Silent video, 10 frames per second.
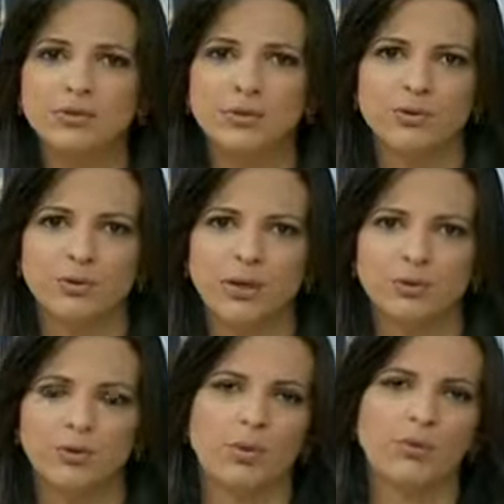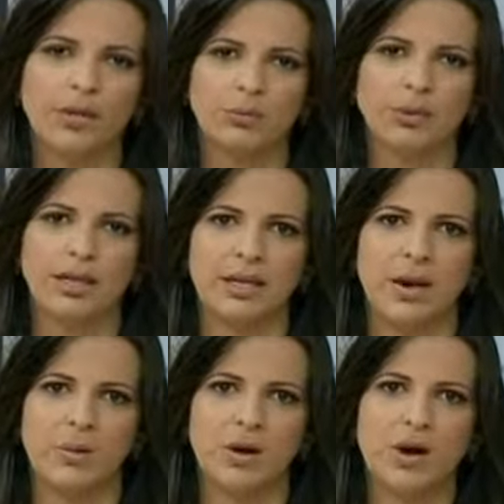envolvimento com o grampo
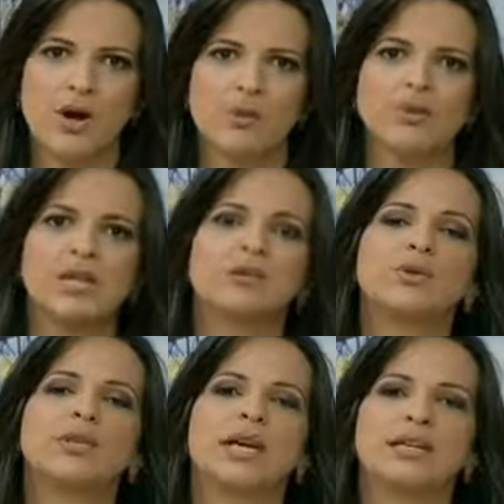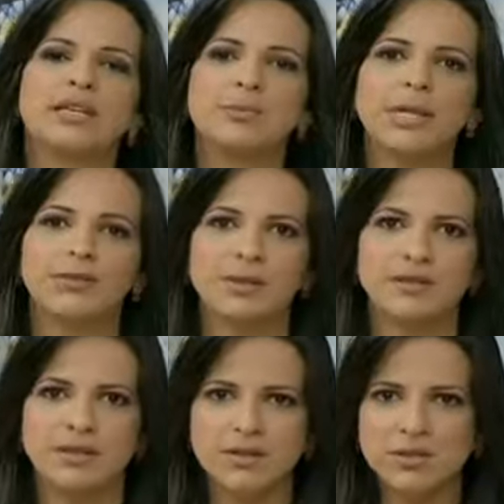ilegal. O servidor da Câmara,
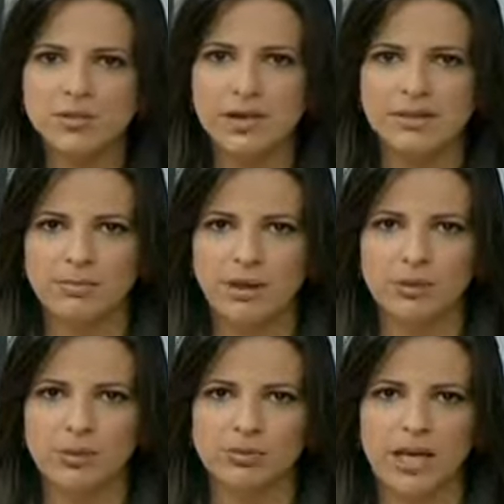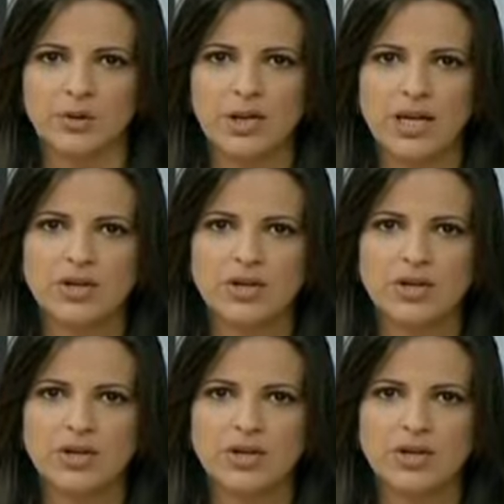Francisco do Nascimento Monteiro,